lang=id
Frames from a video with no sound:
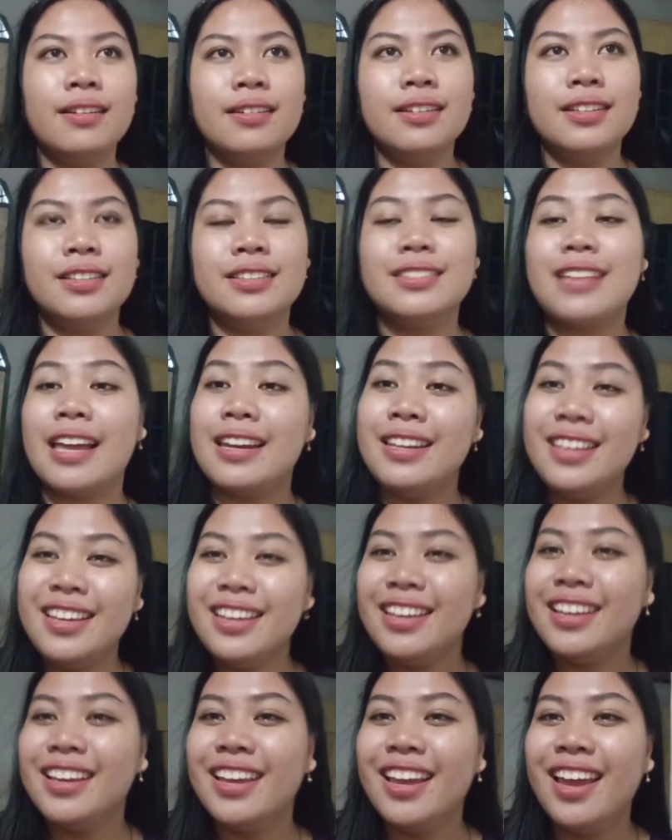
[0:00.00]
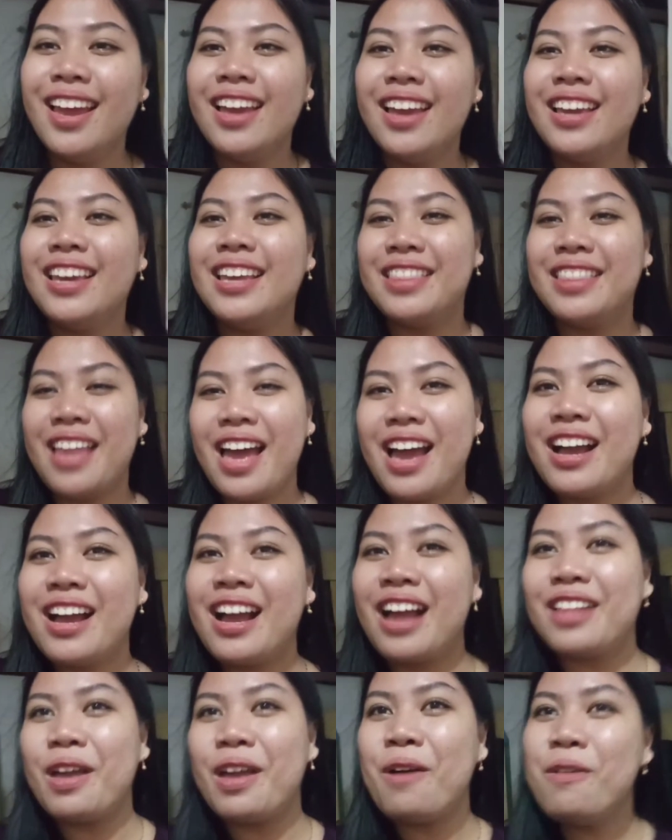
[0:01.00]
tadi kita
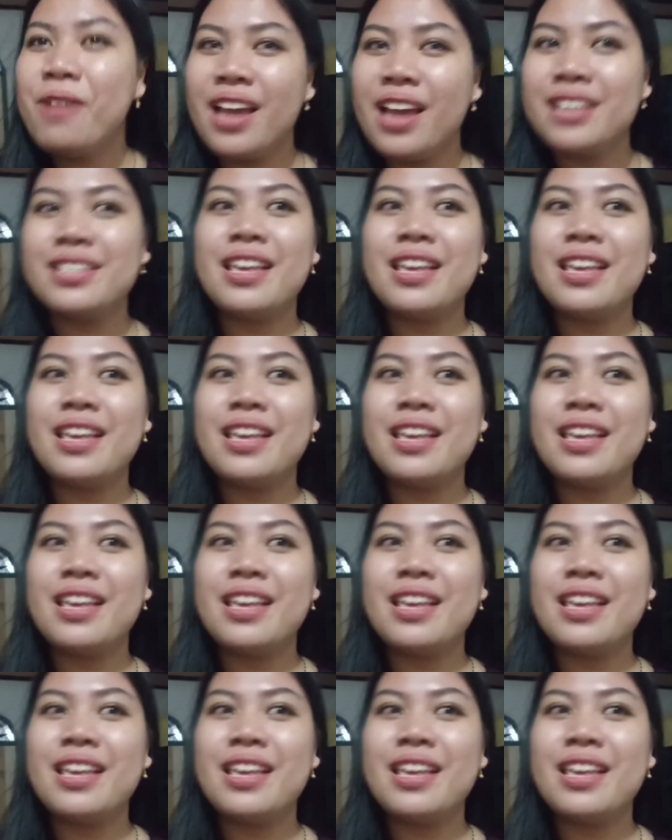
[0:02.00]
nggak tahu guys